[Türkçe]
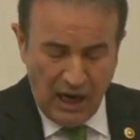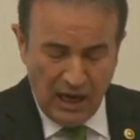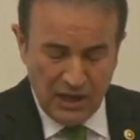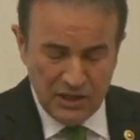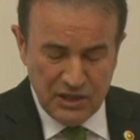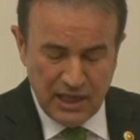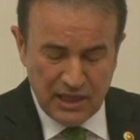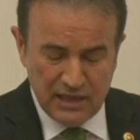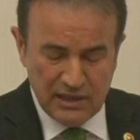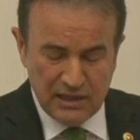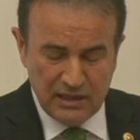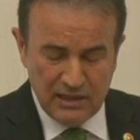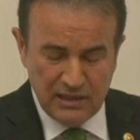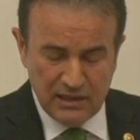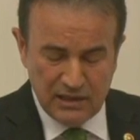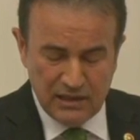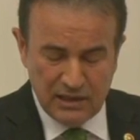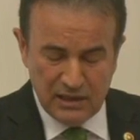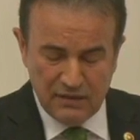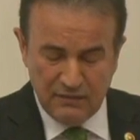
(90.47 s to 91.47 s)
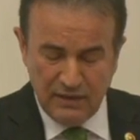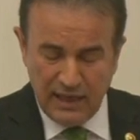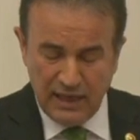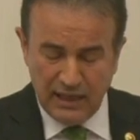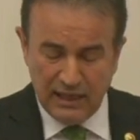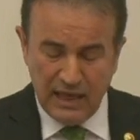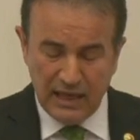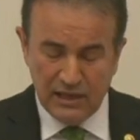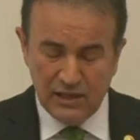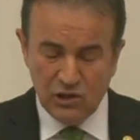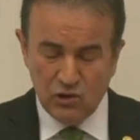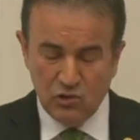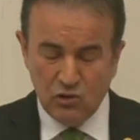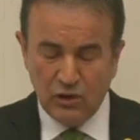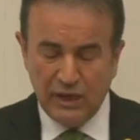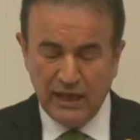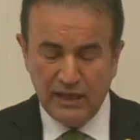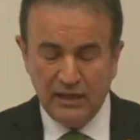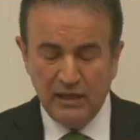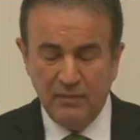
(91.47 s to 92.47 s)
Ancak sınırsız ve nedensiz
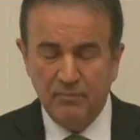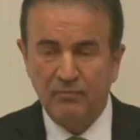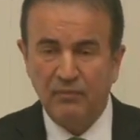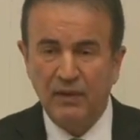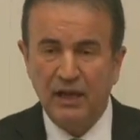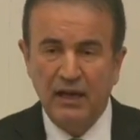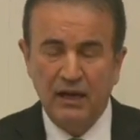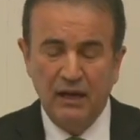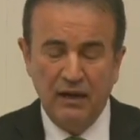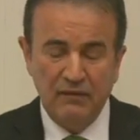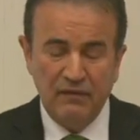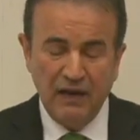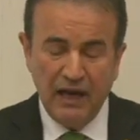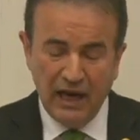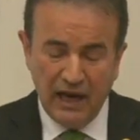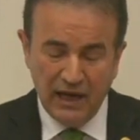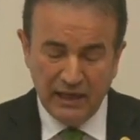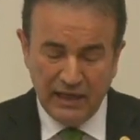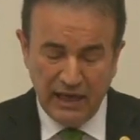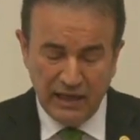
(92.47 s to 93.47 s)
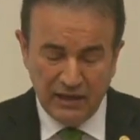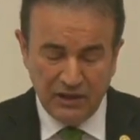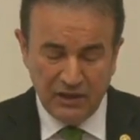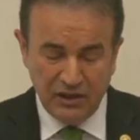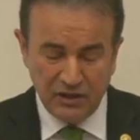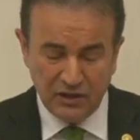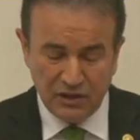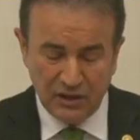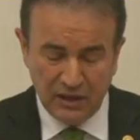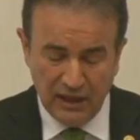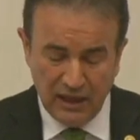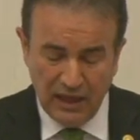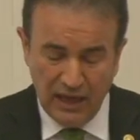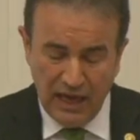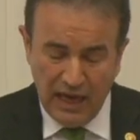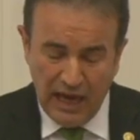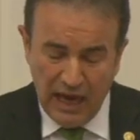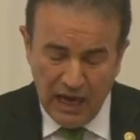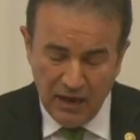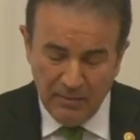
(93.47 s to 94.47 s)
tüketim felakettir.
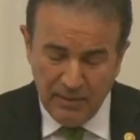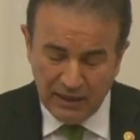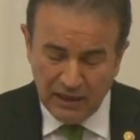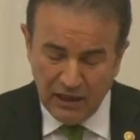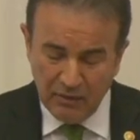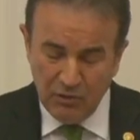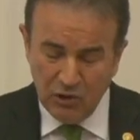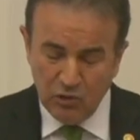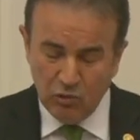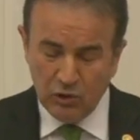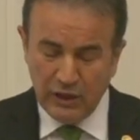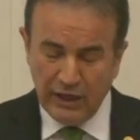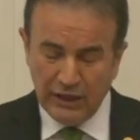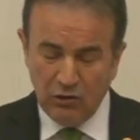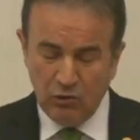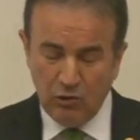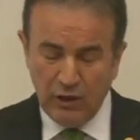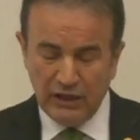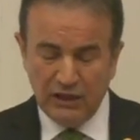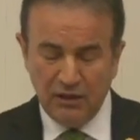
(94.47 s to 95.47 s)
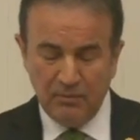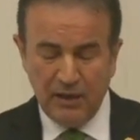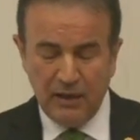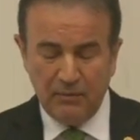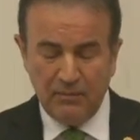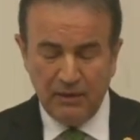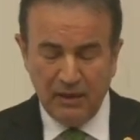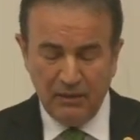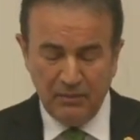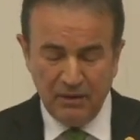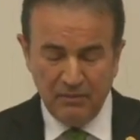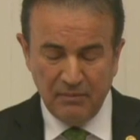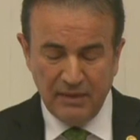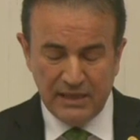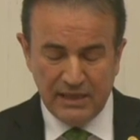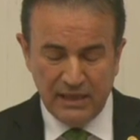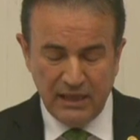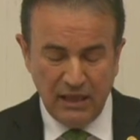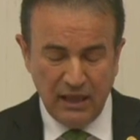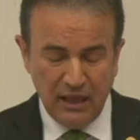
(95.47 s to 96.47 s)
Elbette bir ülkede üretim
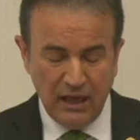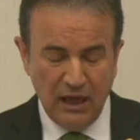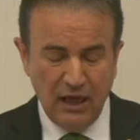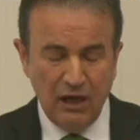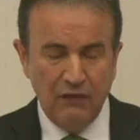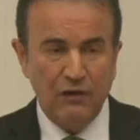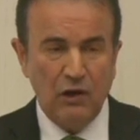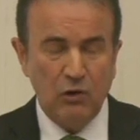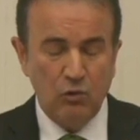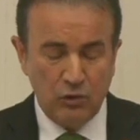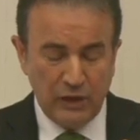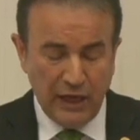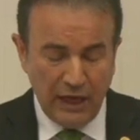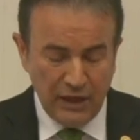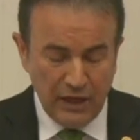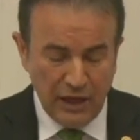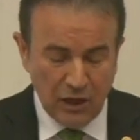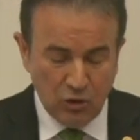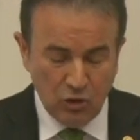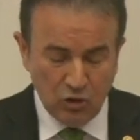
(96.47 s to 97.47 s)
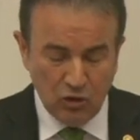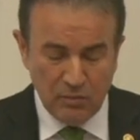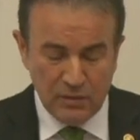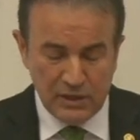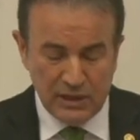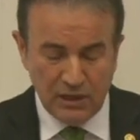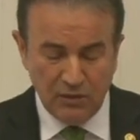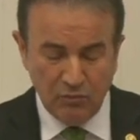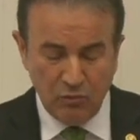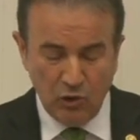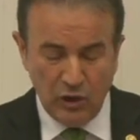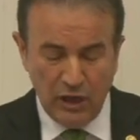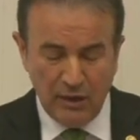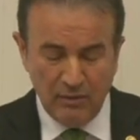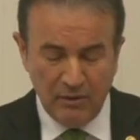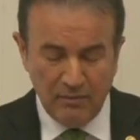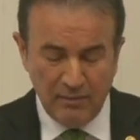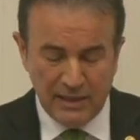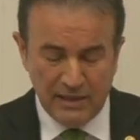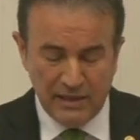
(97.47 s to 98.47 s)
yapılabilmesi ve ülkenin ekonomisinin
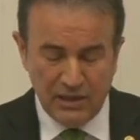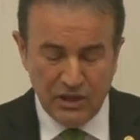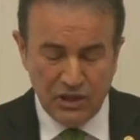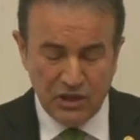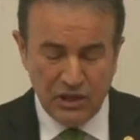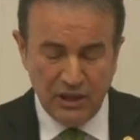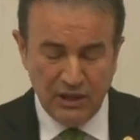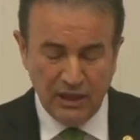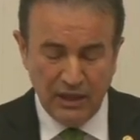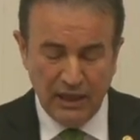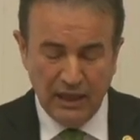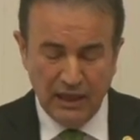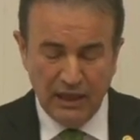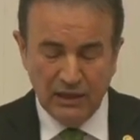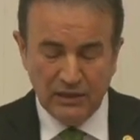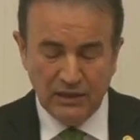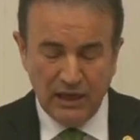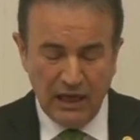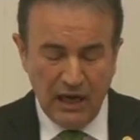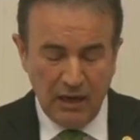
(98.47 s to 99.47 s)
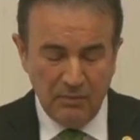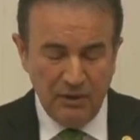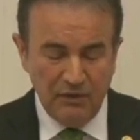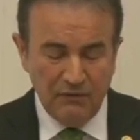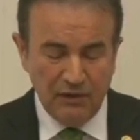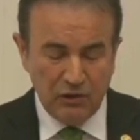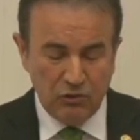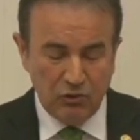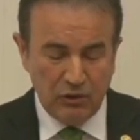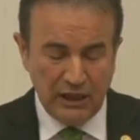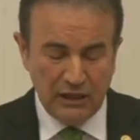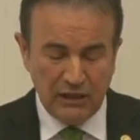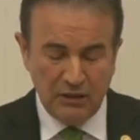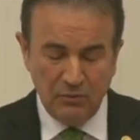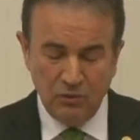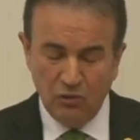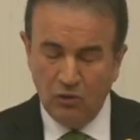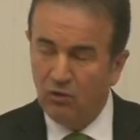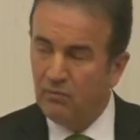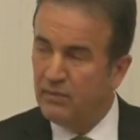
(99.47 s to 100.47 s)
büyüyebilmesi için talebin ve
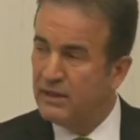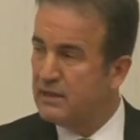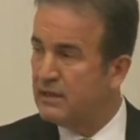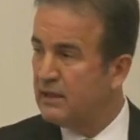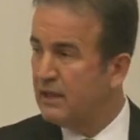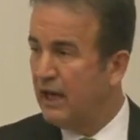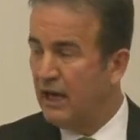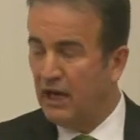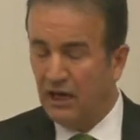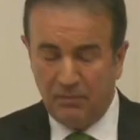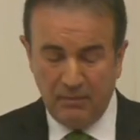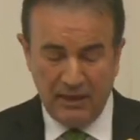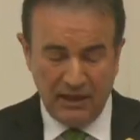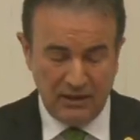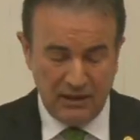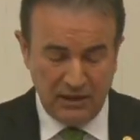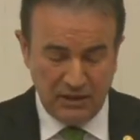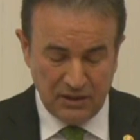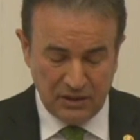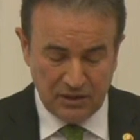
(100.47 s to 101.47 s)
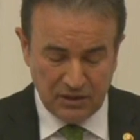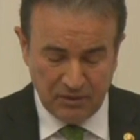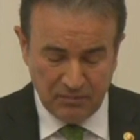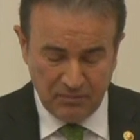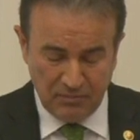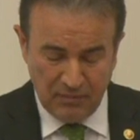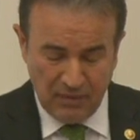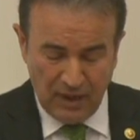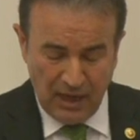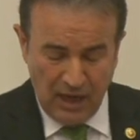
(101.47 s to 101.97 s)
tüketimin olması gerekmektedir.